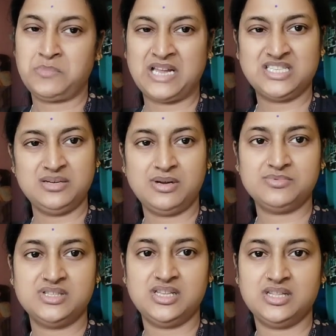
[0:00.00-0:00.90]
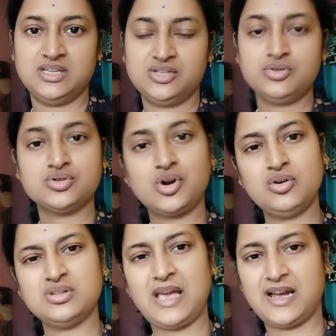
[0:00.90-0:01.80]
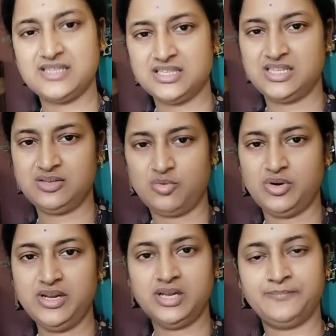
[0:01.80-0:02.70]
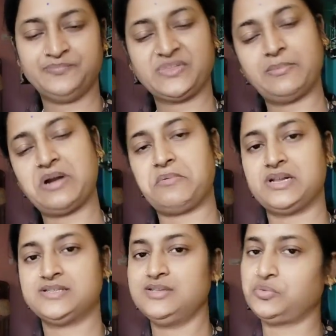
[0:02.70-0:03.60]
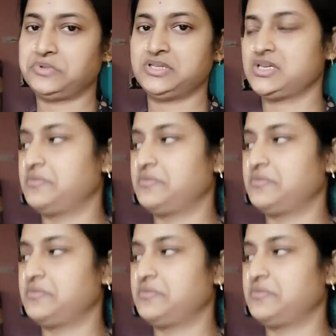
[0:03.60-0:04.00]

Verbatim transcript: মাঝেই ভাবছি দিয়ে দিই তো চলো দেখা যাক কী করি তারপর আবার আসছি তোমাদের